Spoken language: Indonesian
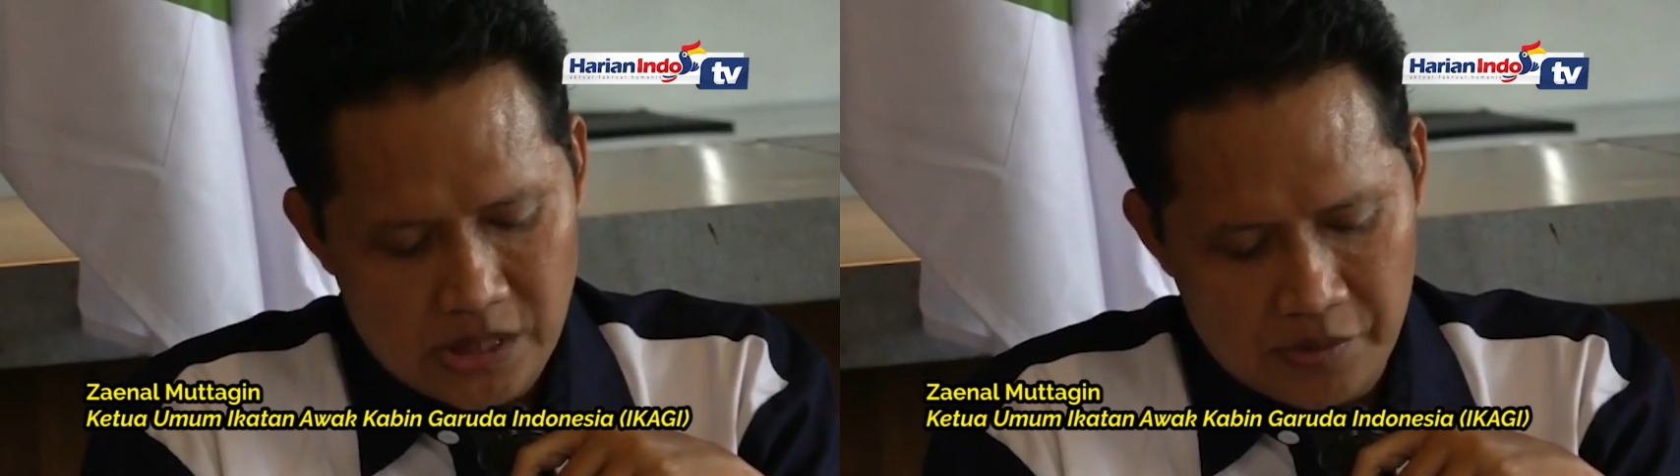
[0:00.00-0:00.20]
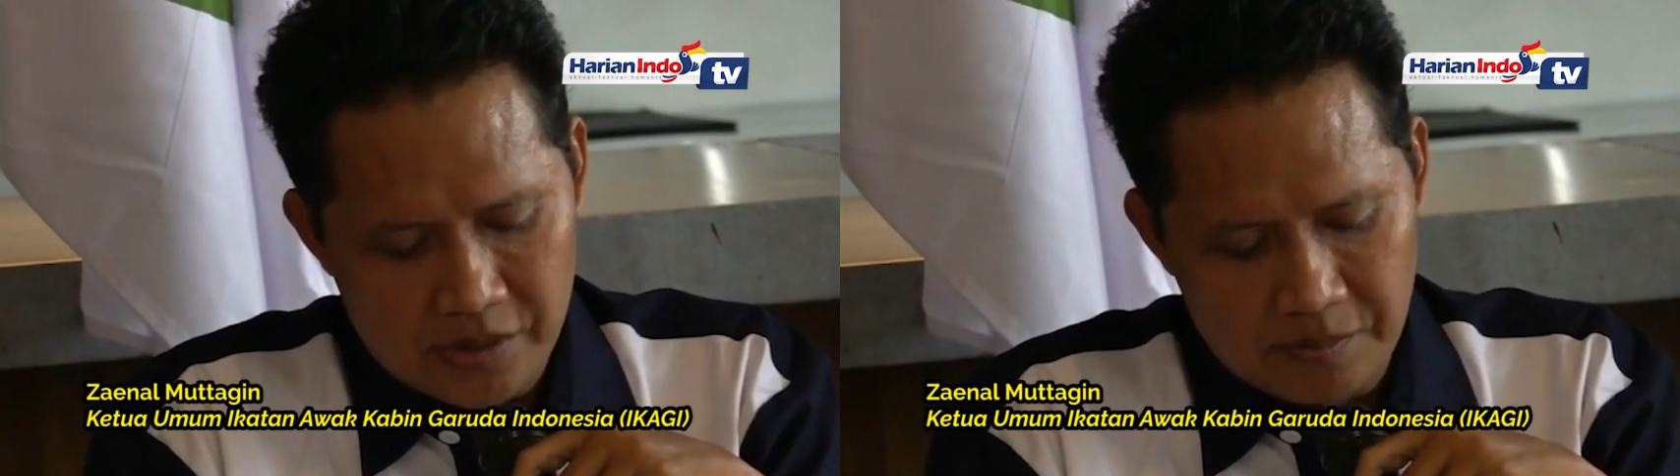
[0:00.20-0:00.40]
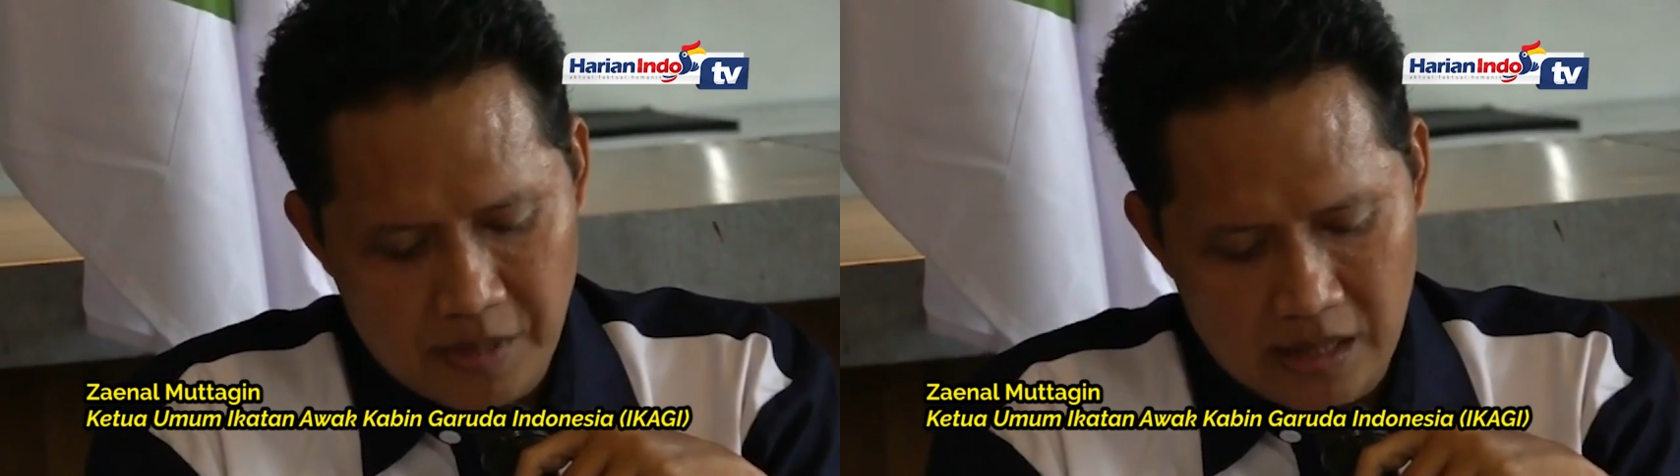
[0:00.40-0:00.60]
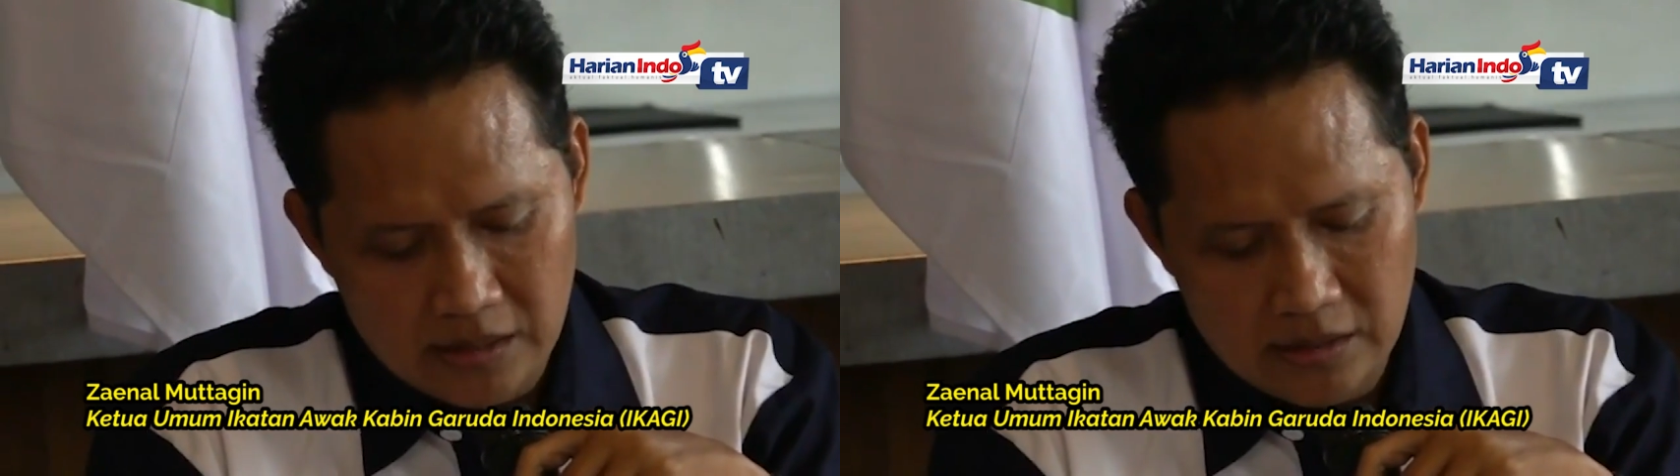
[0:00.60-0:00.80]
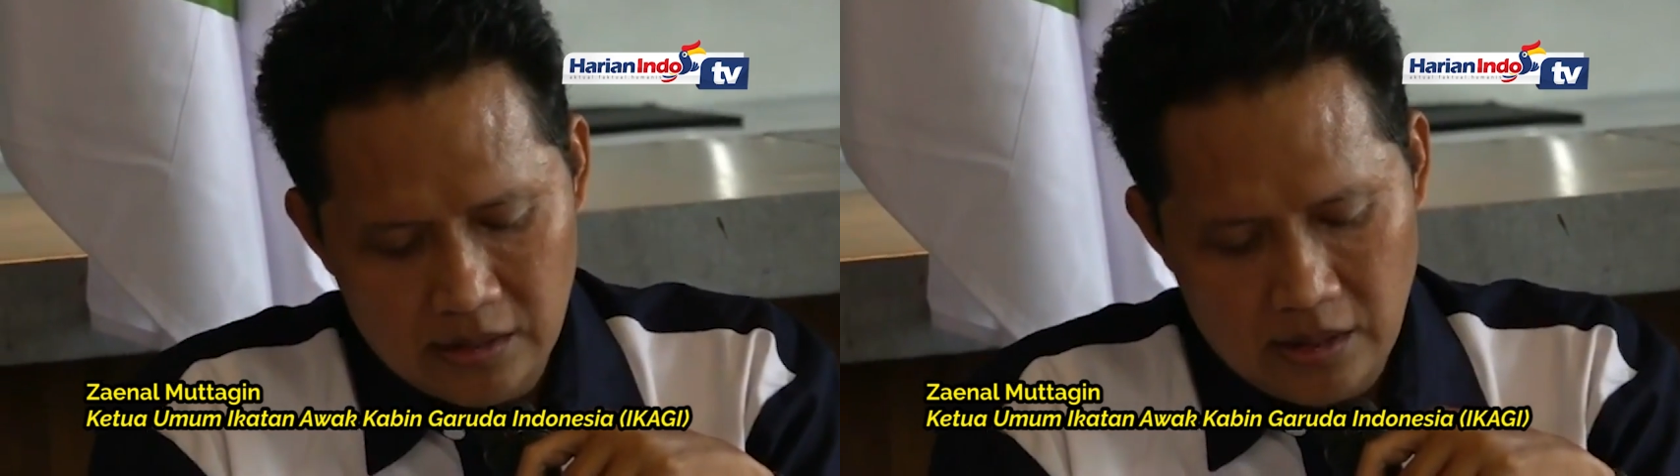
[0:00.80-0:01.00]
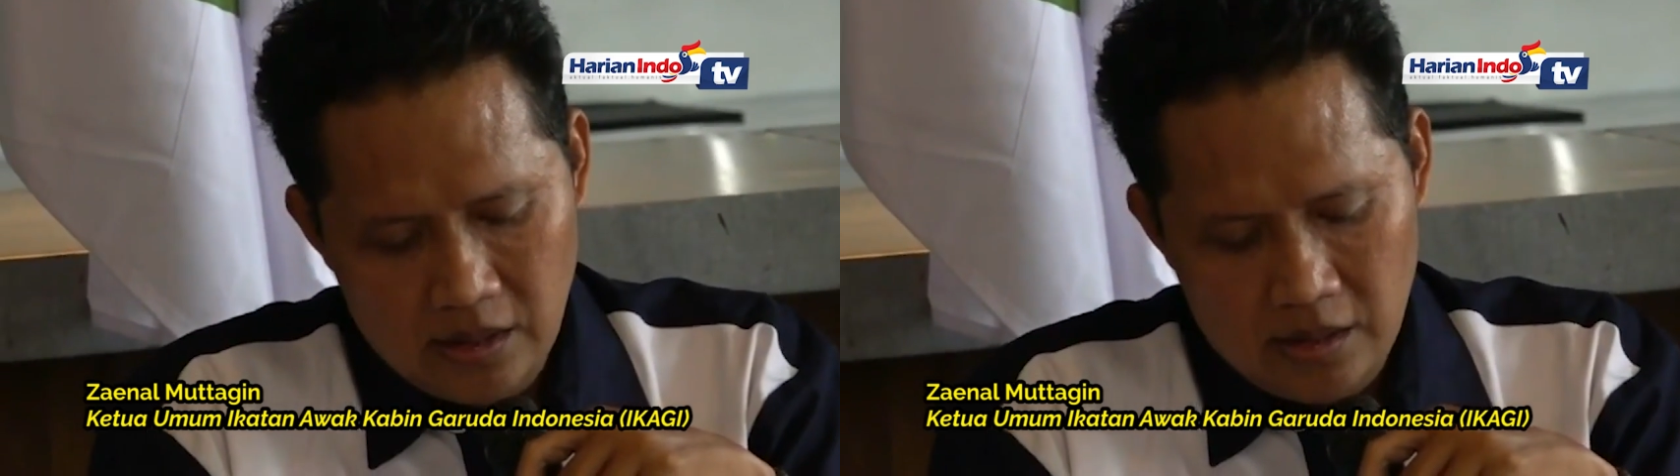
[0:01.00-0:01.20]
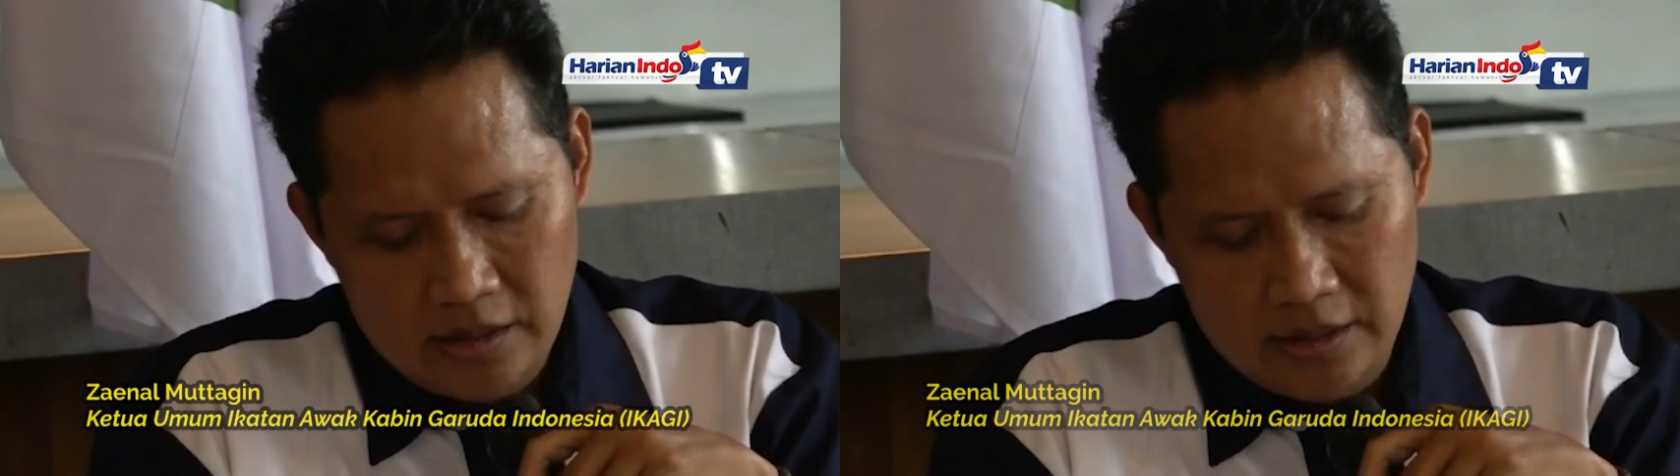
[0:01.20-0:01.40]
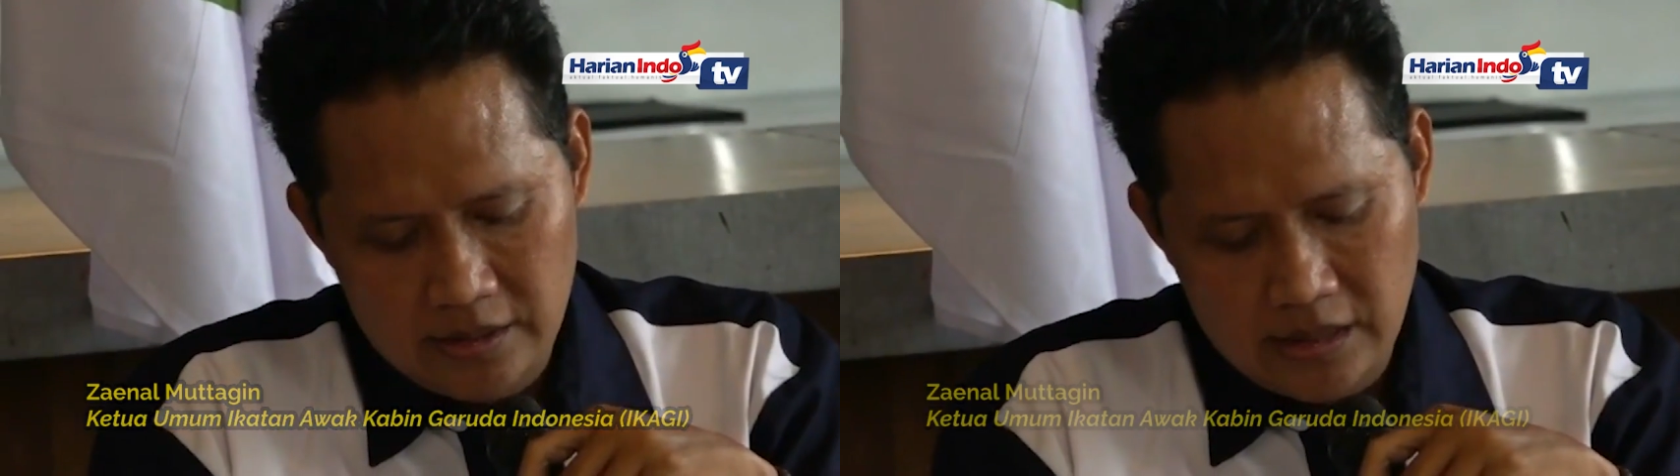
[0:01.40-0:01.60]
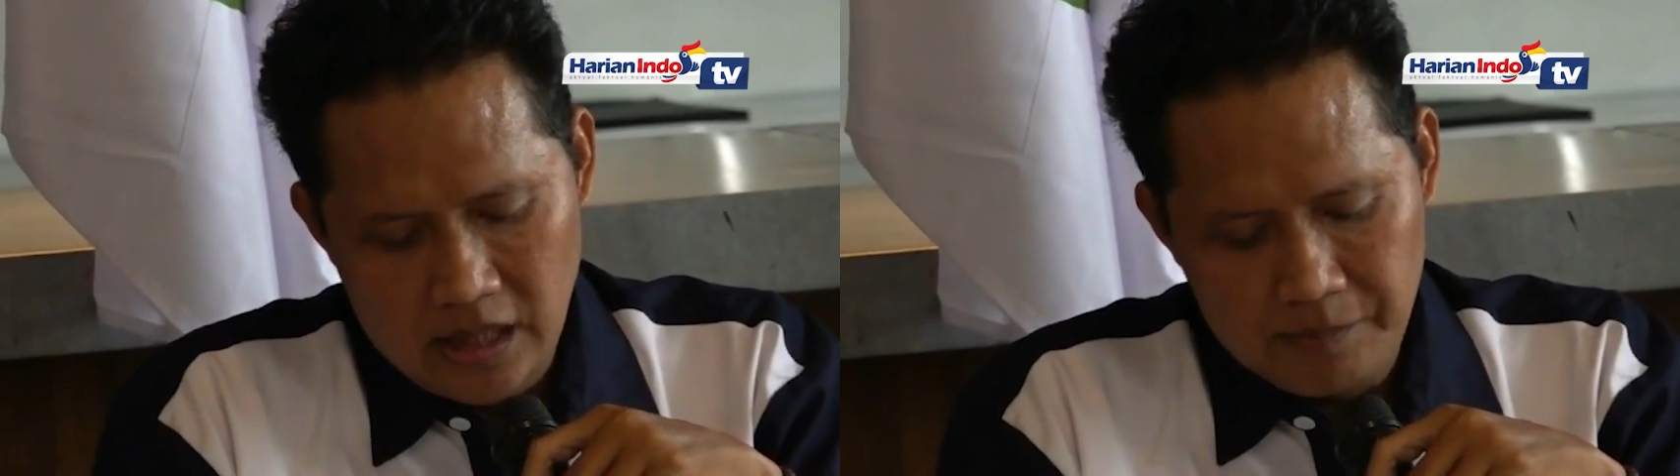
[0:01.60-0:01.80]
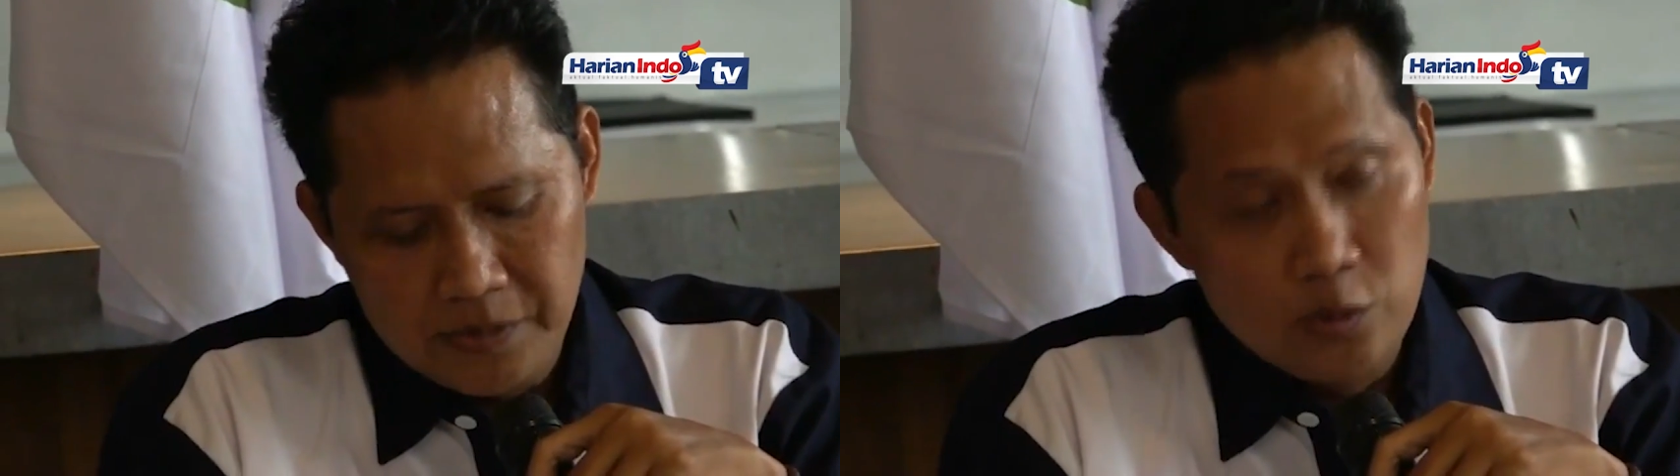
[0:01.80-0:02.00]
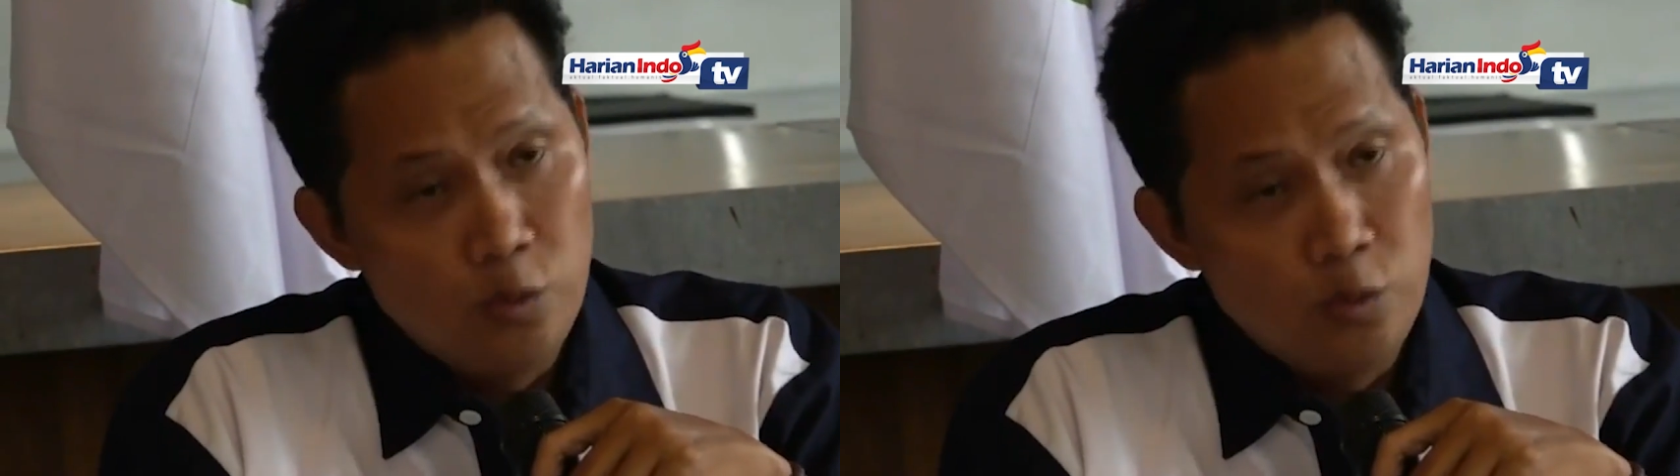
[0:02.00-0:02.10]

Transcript: pesawat terbang, hingga